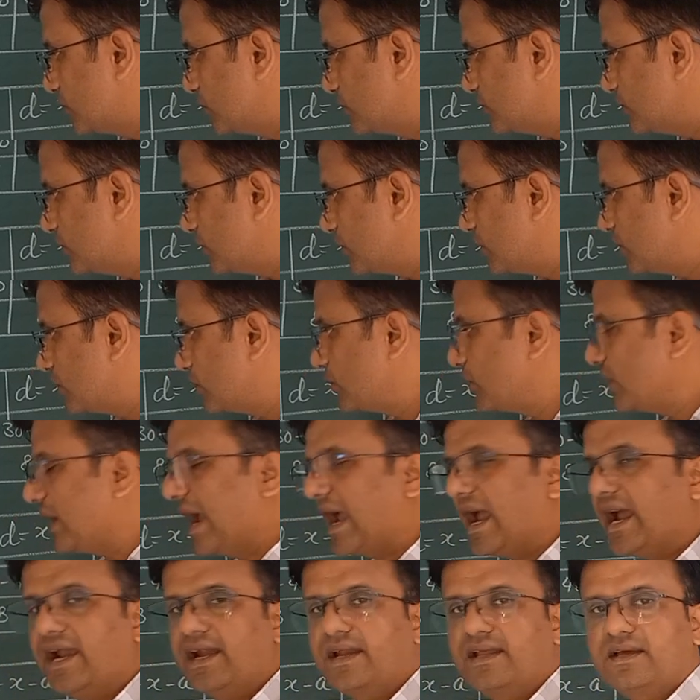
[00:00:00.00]
उन दोनों को
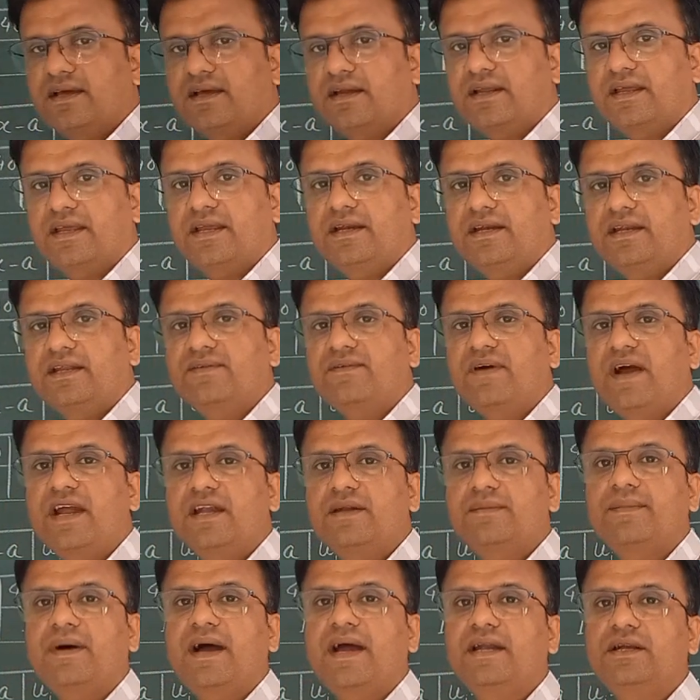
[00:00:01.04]
ऐड करके
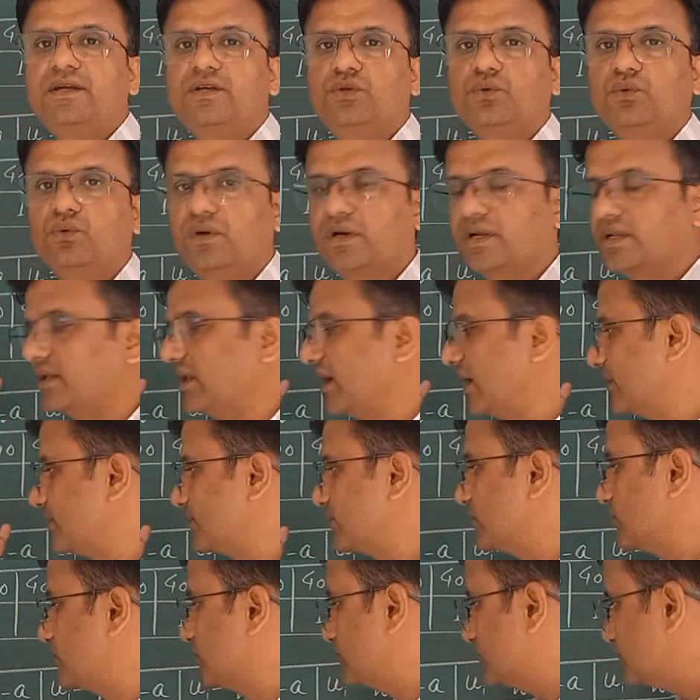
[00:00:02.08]
डिवाइड बाय टू करना है
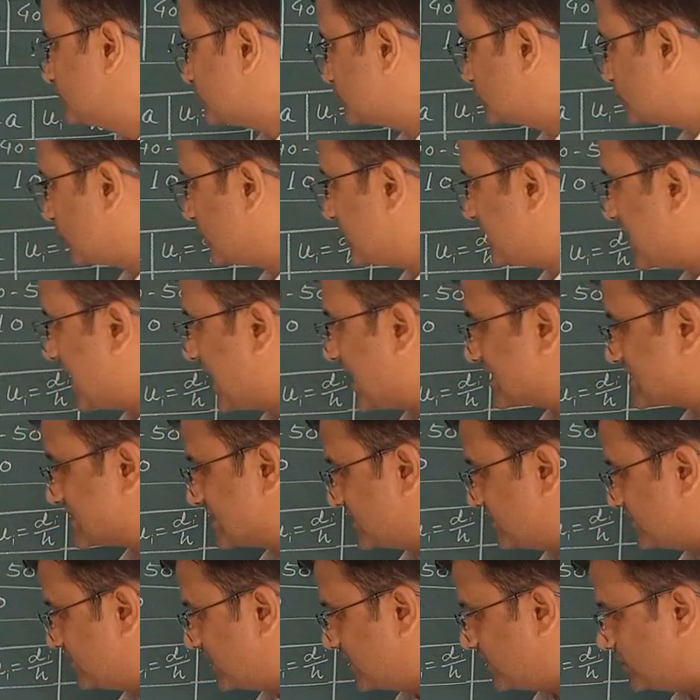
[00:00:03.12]
आपको तो ये एक्स
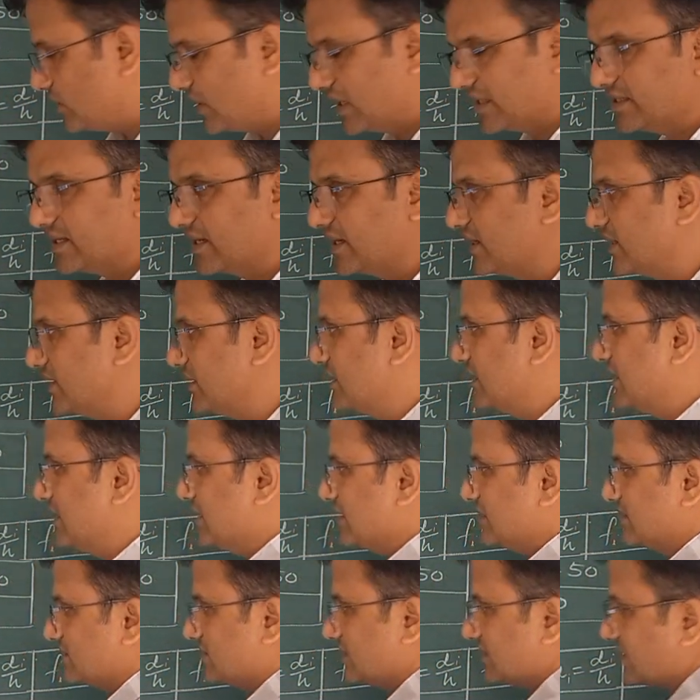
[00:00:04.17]
की वैल्यू आ जाएगी
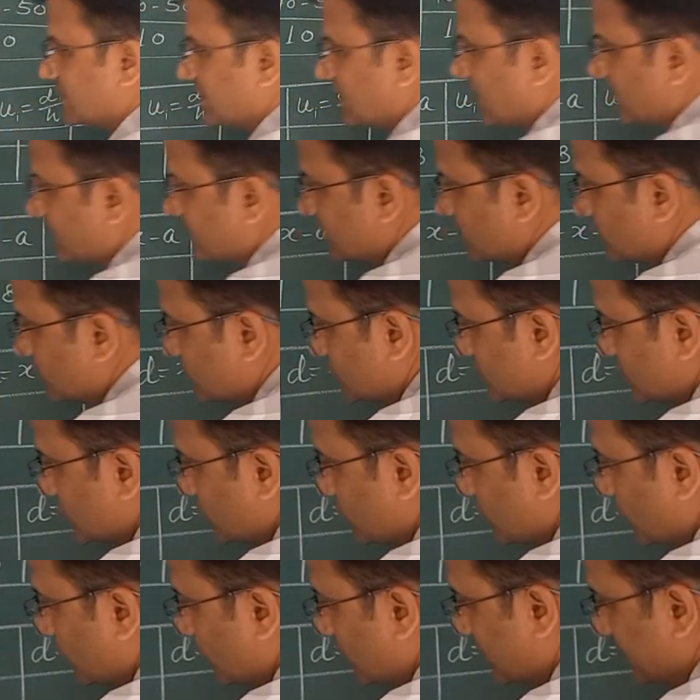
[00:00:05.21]
जैसे यहाँ पे देखो
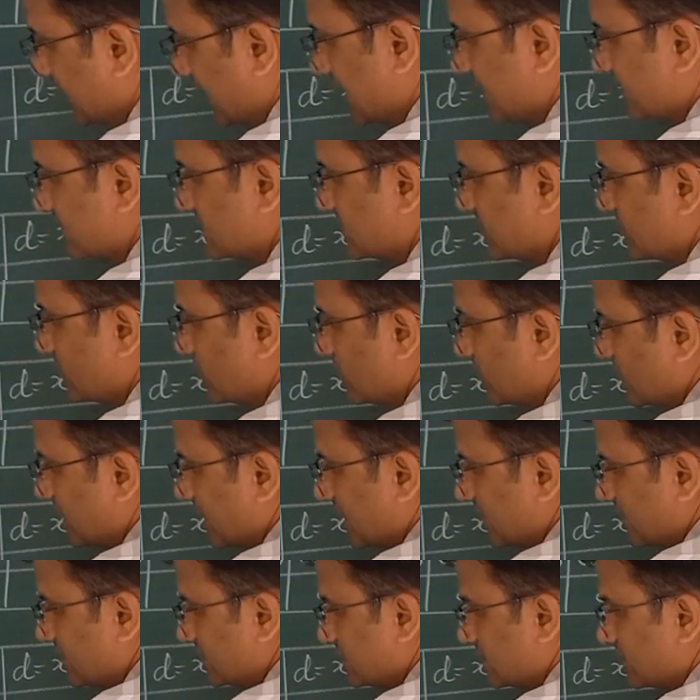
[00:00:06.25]
जीरो और टेन जीरो और
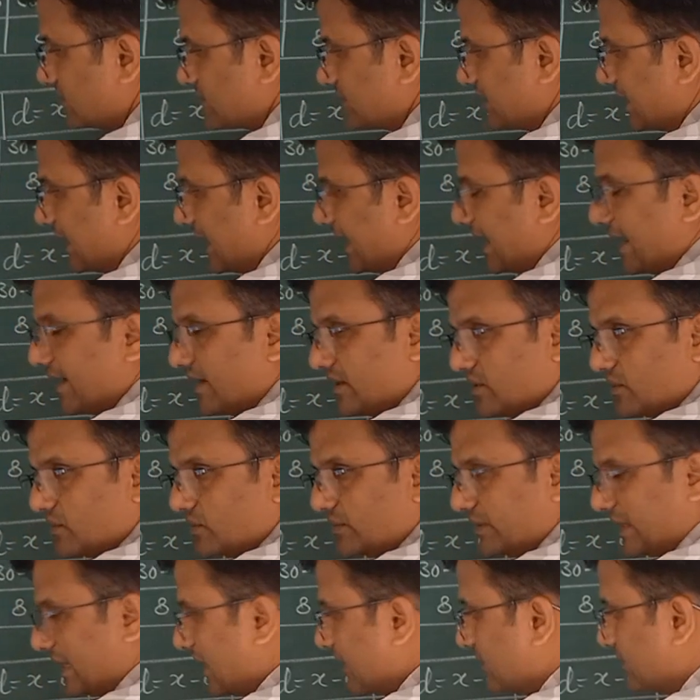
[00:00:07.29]
टेन कितने होते हैं ऐड करो
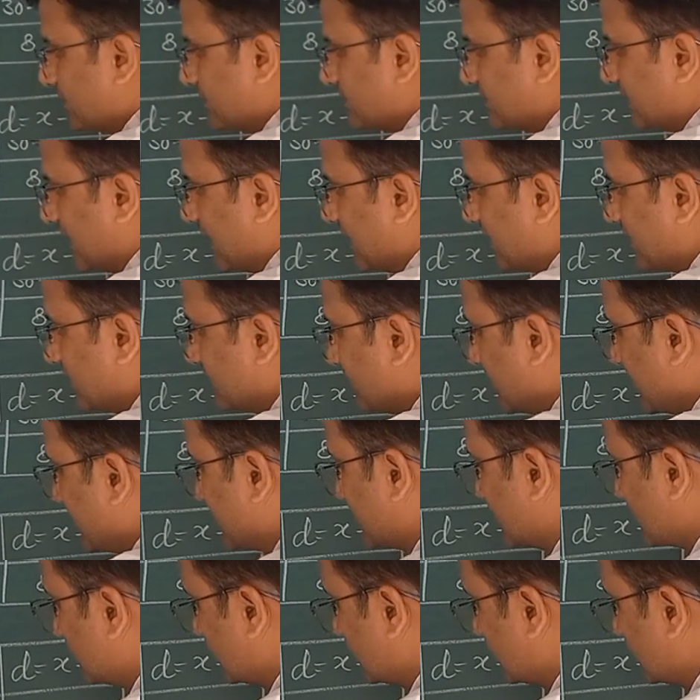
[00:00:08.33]
टेन टेन डिवाइड